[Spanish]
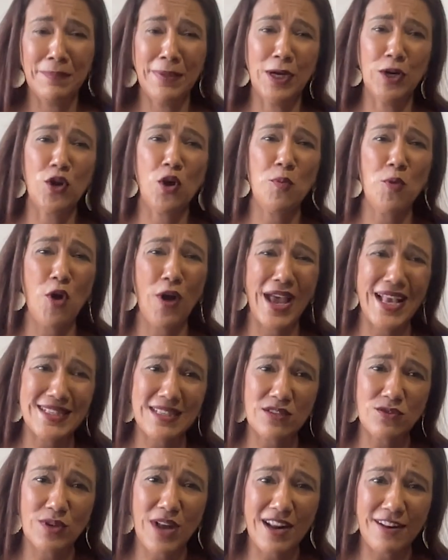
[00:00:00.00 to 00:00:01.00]
Pero como
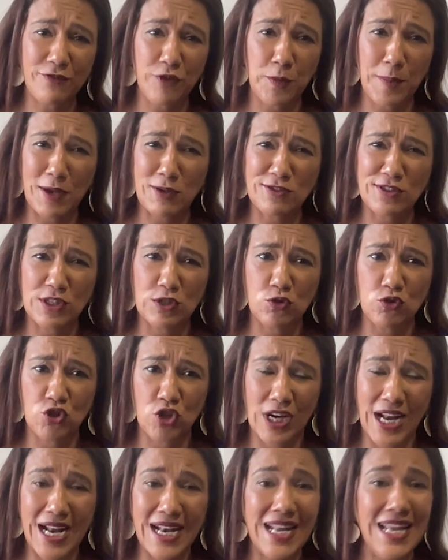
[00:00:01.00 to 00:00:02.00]
esa es una reforma
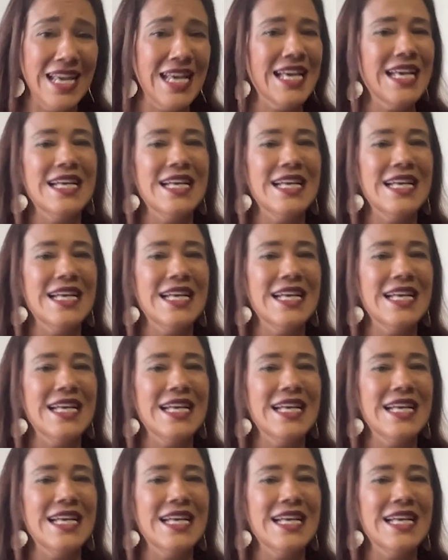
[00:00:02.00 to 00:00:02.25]
constitucional,